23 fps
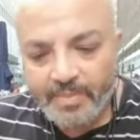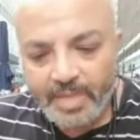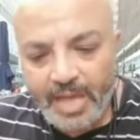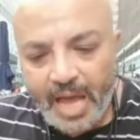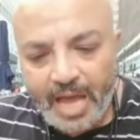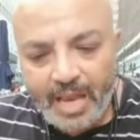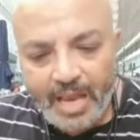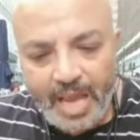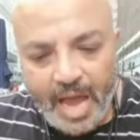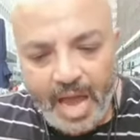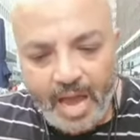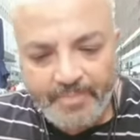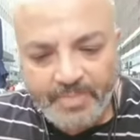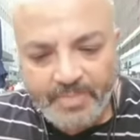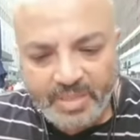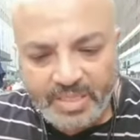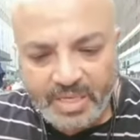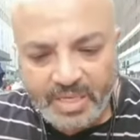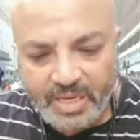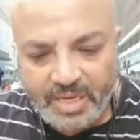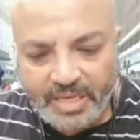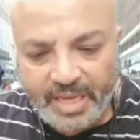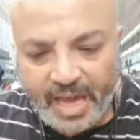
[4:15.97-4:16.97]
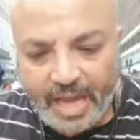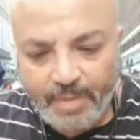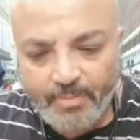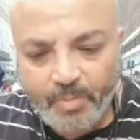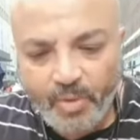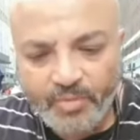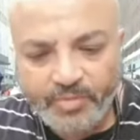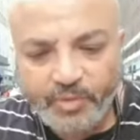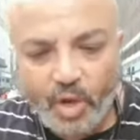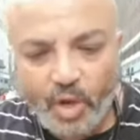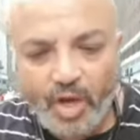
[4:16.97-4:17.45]
يلا يا ابن دين الكلب
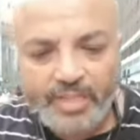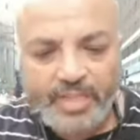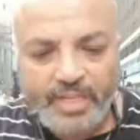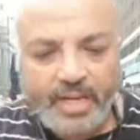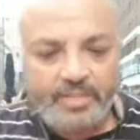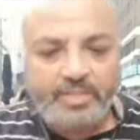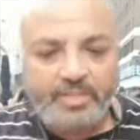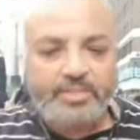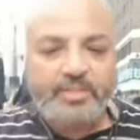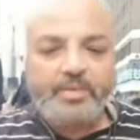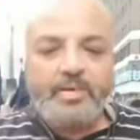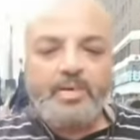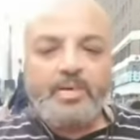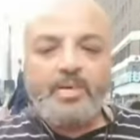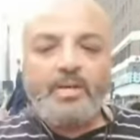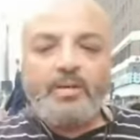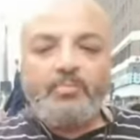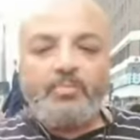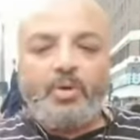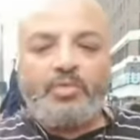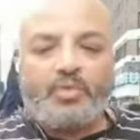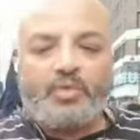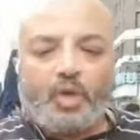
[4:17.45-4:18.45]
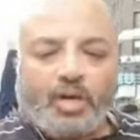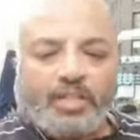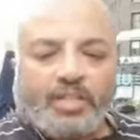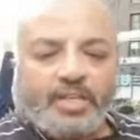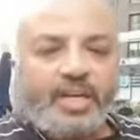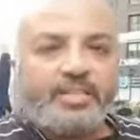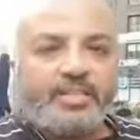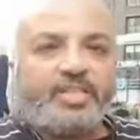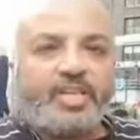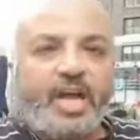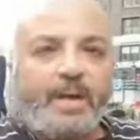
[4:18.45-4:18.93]
موف تو اودينس موف تو
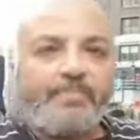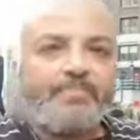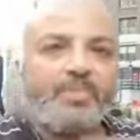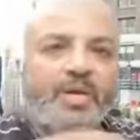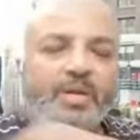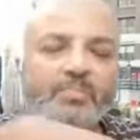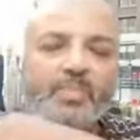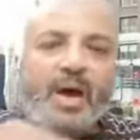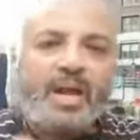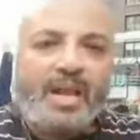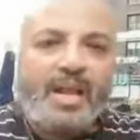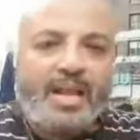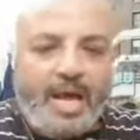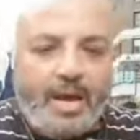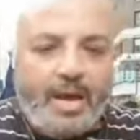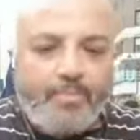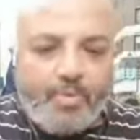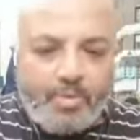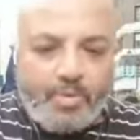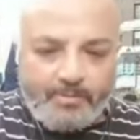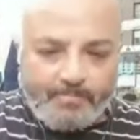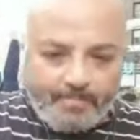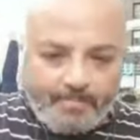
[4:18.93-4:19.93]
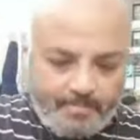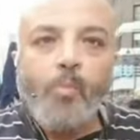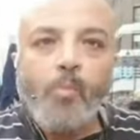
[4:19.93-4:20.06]
اودينس يا ابن المره اللي